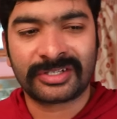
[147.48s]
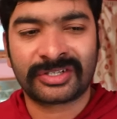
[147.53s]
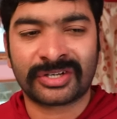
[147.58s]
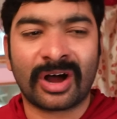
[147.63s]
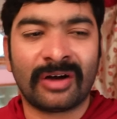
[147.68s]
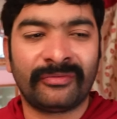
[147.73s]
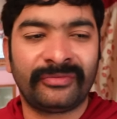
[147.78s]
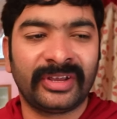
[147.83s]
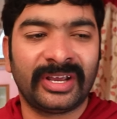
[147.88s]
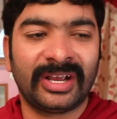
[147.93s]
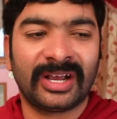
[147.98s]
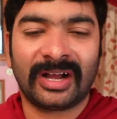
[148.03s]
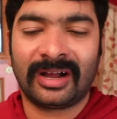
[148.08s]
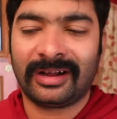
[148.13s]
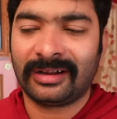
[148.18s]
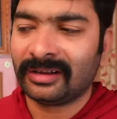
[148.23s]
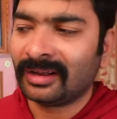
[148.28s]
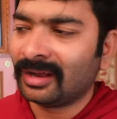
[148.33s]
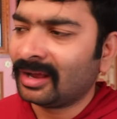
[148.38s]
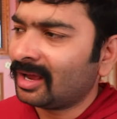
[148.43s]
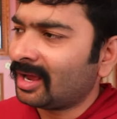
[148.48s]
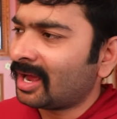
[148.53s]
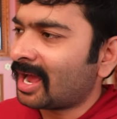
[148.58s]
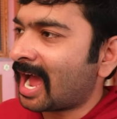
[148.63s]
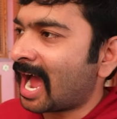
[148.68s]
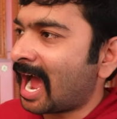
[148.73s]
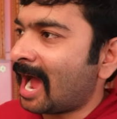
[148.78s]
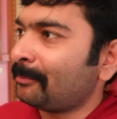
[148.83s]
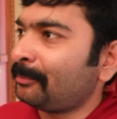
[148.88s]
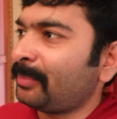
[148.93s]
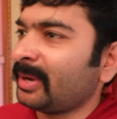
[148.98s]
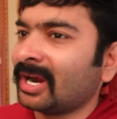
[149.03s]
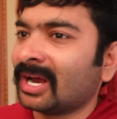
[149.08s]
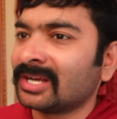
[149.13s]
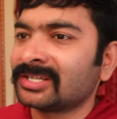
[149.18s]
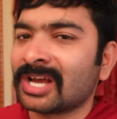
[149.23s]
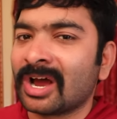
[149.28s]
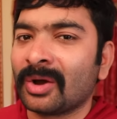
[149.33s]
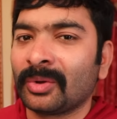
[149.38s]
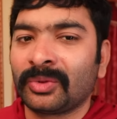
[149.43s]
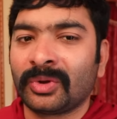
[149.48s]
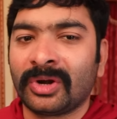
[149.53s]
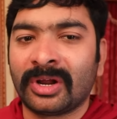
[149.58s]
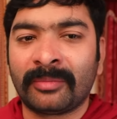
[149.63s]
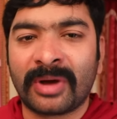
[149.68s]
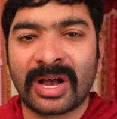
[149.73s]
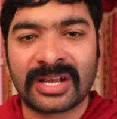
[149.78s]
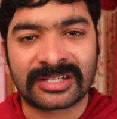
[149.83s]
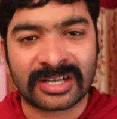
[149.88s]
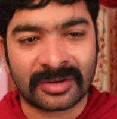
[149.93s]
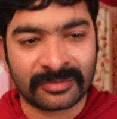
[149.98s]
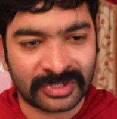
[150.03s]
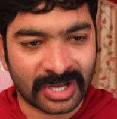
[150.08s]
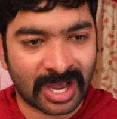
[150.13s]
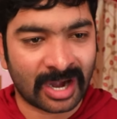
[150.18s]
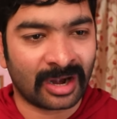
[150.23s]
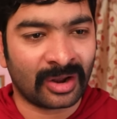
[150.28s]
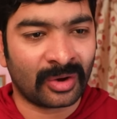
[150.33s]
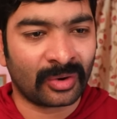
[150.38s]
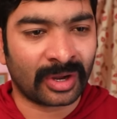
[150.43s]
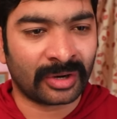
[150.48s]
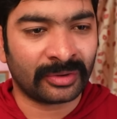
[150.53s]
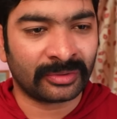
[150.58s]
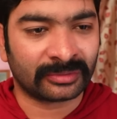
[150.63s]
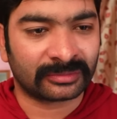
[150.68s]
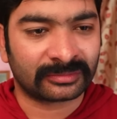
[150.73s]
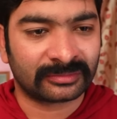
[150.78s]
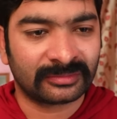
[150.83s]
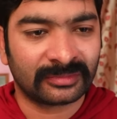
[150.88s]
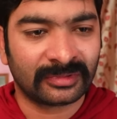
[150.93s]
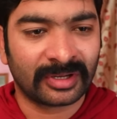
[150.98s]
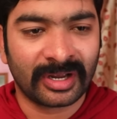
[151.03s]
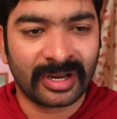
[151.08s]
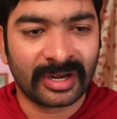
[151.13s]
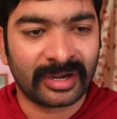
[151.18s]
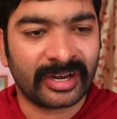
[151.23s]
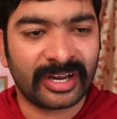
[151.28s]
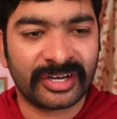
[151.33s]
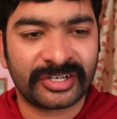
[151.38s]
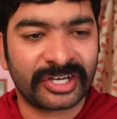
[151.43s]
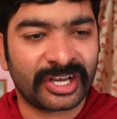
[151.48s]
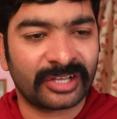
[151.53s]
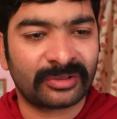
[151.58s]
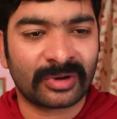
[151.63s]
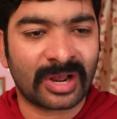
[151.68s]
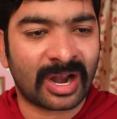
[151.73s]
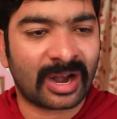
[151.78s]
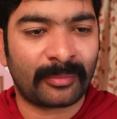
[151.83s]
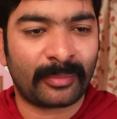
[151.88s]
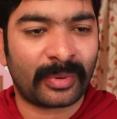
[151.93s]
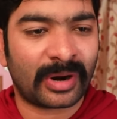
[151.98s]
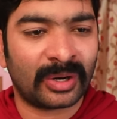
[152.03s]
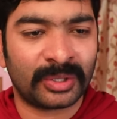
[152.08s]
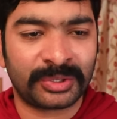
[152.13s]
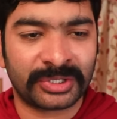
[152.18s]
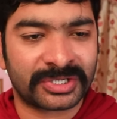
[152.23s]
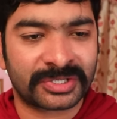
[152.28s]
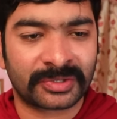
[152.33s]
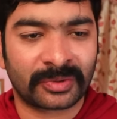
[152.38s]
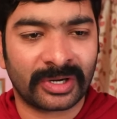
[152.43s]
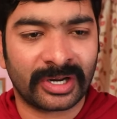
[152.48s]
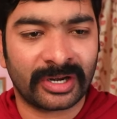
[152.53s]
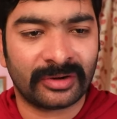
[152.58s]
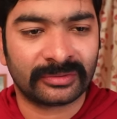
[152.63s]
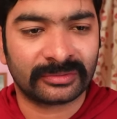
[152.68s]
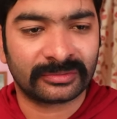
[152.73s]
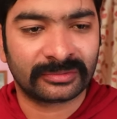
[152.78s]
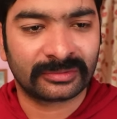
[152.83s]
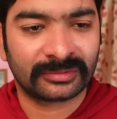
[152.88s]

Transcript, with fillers: సాఫీగా హ్యాపీగా సాగుతున్న మా సంసార నౌకను నేను చేతులారా పాడు చేసుకోలేను